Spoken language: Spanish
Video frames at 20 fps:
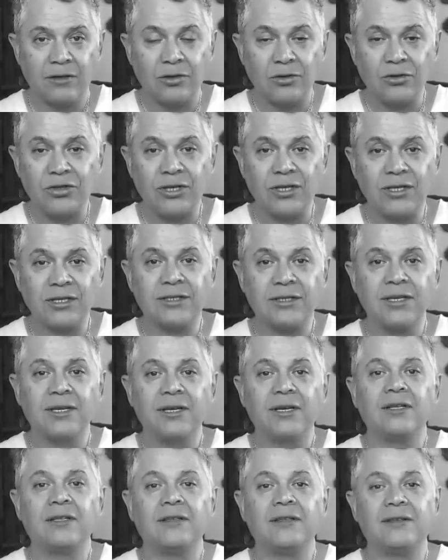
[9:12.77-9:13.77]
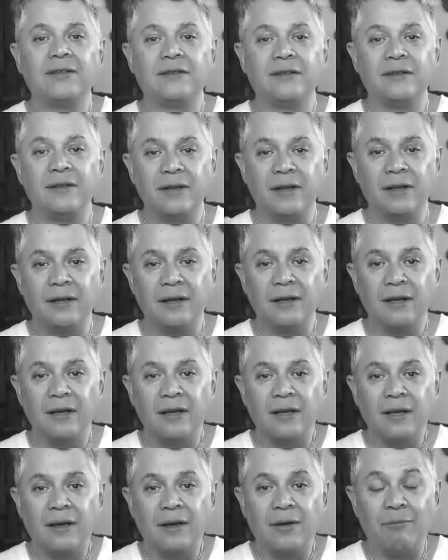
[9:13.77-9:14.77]
Entonces,
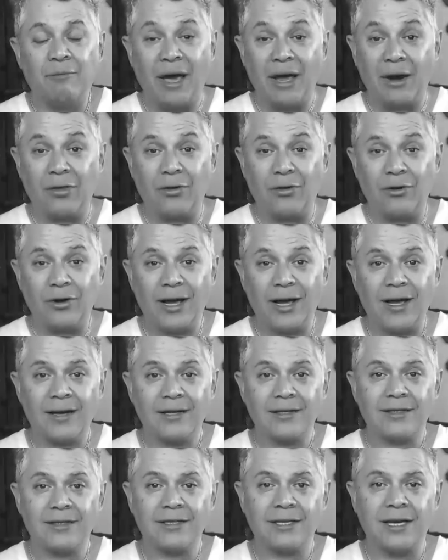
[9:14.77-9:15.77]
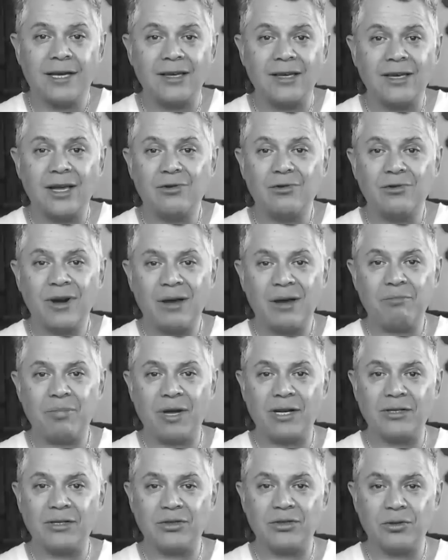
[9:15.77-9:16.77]
perdonar si hay alguna
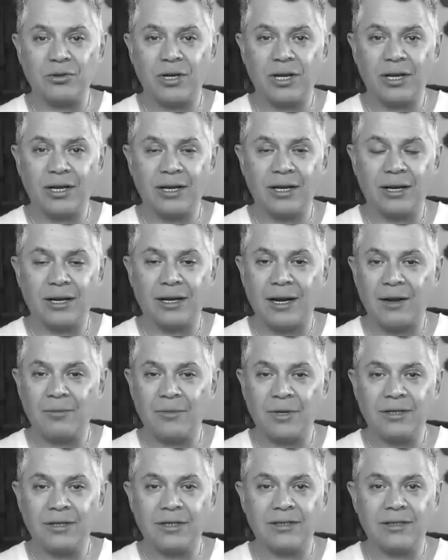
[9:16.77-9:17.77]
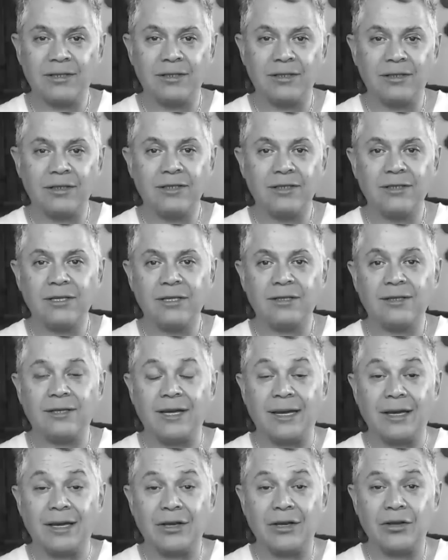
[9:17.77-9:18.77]
persona que realmente sentiste
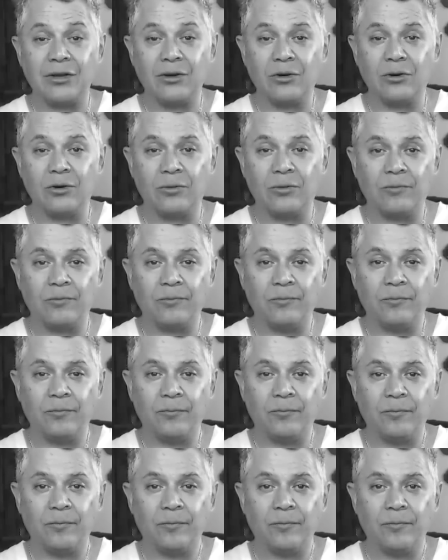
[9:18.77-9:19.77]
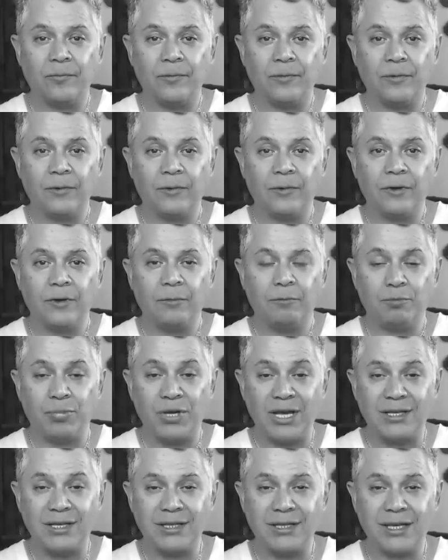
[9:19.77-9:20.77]
te hirió,
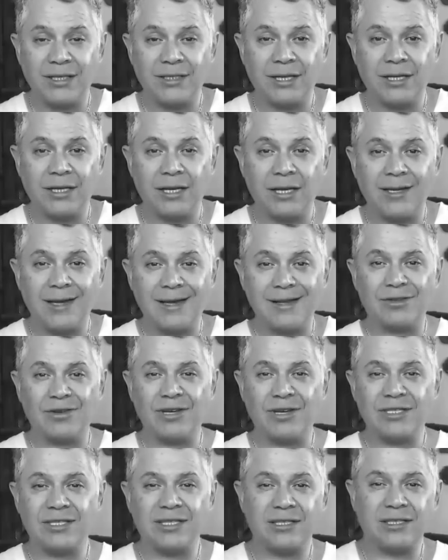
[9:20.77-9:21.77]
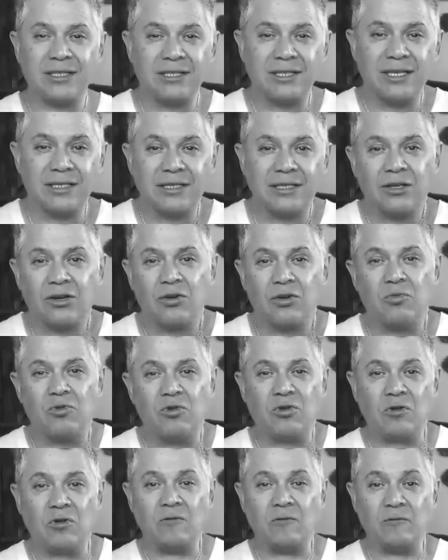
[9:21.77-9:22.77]
piensas en ella y todavía sientes así
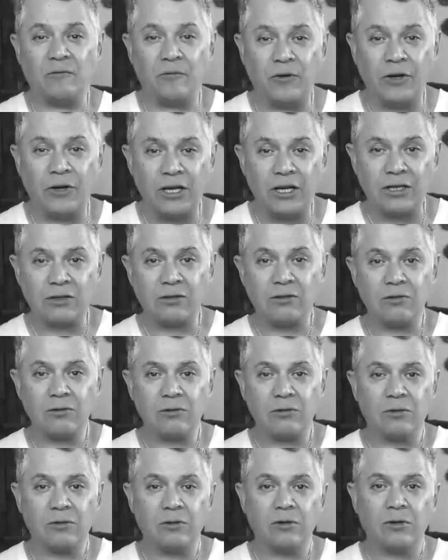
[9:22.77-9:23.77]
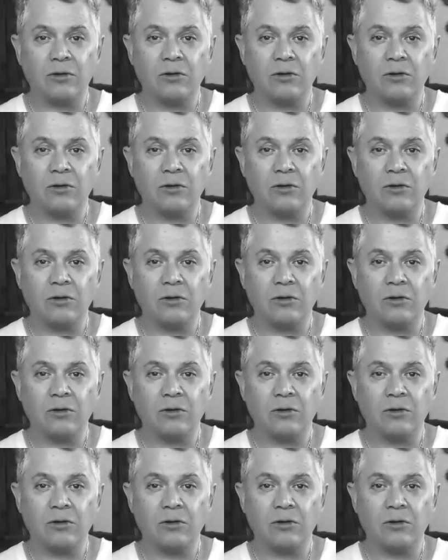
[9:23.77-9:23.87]
como conflicto,